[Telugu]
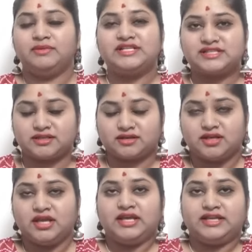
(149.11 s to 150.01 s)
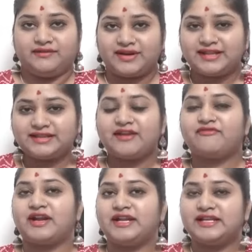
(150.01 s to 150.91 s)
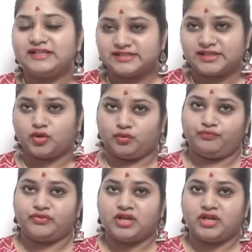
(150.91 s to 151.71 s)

మినిస్టర్ ఎవరైతే ఫండింగ్ ఇస్తారో